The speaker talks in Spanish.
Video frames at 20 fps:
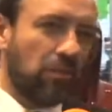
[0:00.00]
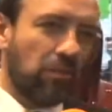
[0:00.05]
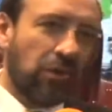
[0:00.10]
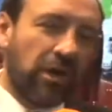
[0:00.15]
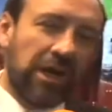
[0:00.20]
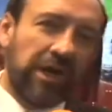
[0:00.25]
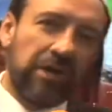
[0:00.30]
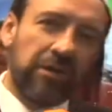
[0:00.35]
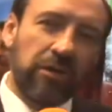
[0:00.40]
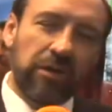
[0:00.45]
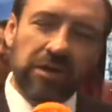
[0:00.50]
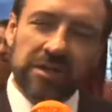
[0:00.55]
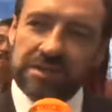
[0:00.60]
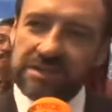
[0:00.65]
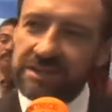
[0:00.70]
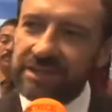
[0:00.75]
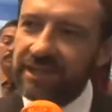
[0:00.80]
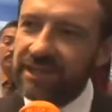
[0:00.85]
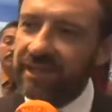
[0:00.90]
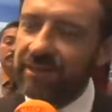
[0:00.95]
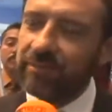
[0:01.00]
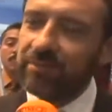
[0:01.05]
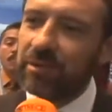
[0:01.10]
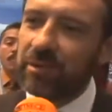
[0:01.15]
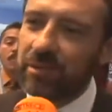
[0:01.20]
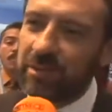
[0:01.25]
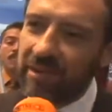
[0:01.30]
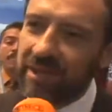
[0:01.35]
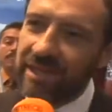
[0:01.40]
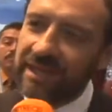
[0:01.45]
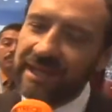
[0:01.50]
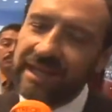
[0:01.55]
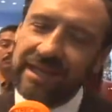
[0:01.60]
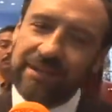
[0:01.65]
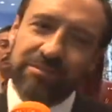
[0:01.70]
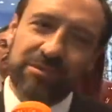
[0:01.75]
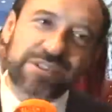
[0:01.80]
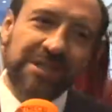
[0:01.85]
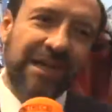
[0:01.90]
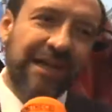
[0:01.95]
Bueno, este, primero que
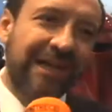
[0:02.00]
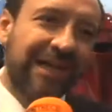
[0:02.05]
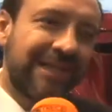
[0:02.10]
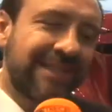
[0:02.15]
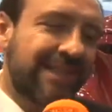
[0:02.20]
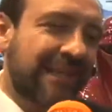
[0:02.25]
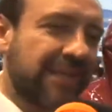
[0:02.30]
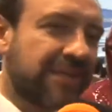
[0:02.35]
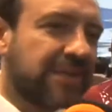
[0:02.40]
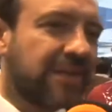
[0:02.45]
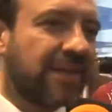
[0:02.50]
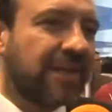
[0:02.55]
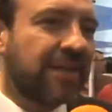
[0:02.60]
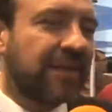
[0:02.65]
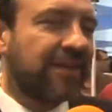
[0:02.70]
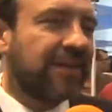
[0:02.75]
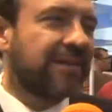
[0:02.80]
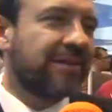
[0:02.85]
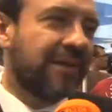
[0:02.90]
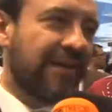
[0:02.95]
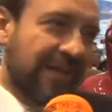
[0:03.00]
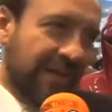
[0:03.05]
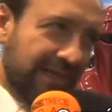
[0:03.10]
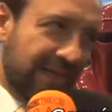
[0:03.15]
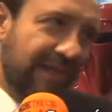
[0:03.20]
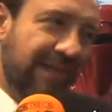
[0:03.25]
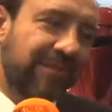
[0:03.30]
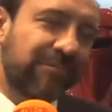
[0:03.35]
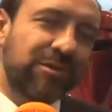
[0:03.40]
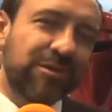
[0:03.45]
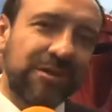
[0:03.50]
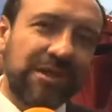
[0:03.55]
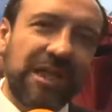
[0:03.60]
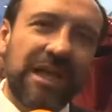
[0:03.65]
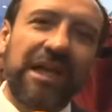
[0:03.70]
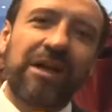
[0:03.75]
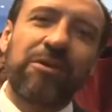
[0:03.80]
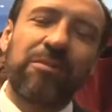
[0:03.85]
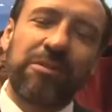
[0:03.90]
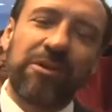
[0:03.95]
nada, pues agradecer la,
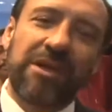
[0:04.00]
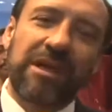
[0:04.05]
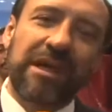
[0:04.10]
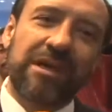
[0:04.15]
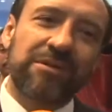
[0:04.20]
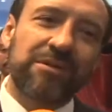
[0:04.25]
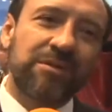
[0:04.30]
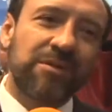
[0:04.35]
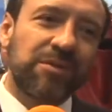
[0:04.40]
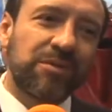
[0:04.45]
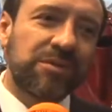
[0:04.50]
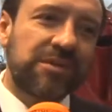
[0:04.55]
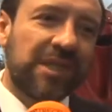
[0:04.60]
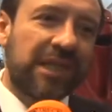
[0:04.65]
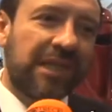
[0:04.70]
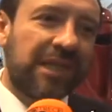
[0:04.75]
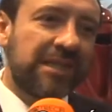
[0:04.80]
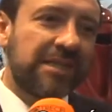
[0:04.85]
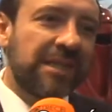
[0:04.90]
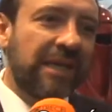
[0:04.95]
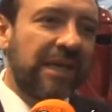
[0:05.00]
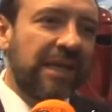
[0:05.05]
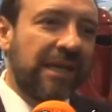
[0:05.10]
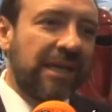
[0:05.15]
posibilidad de comunicarnos con ustedes.